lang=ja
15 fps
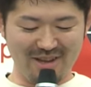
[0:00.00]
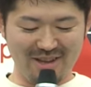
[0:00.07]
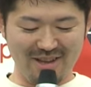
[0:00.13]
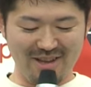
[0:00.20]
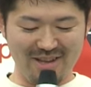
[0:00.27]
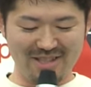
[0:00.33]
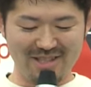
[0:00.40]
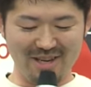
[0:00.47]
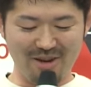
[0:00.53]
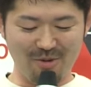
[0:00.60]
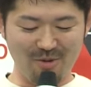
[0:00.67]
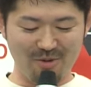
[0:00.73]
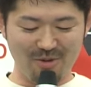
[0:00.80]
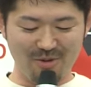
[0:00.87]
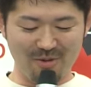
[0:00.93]
えー、シェア
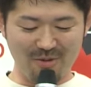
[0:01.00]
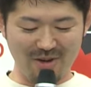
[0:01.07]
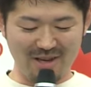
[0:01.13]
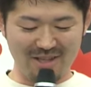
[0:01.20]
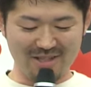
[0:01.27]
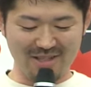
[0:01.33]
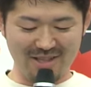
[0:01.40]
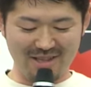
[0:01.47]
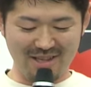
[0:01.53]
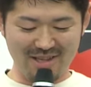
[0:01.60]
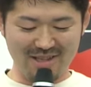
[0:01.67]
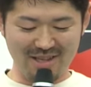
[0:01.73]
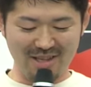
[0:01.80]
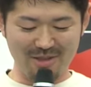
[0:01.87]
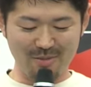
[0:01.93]
を終わらせて
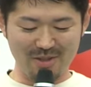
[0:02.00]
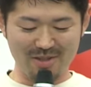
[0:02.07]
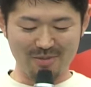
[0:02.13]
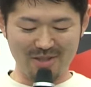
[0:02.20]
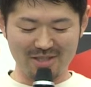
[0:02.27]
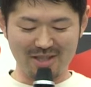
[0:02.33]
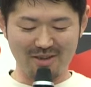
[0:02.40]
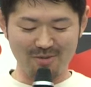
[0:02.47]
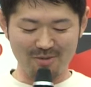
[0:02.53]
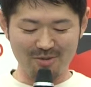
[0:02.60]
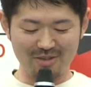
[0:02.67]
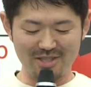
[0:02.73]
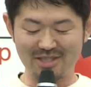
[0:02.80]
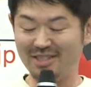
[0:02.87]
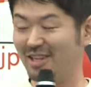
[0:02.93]
いただきます皆さん本
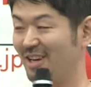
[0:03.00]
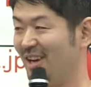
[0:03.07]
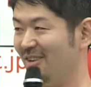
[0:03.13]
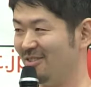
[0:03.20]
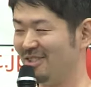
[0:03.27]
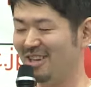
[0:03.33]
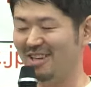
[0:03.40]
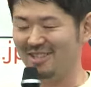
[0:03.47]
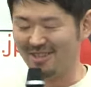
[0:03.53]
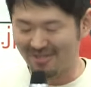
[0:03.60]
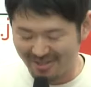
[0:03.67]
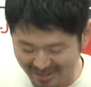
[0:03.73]
当に1年間お疲れ様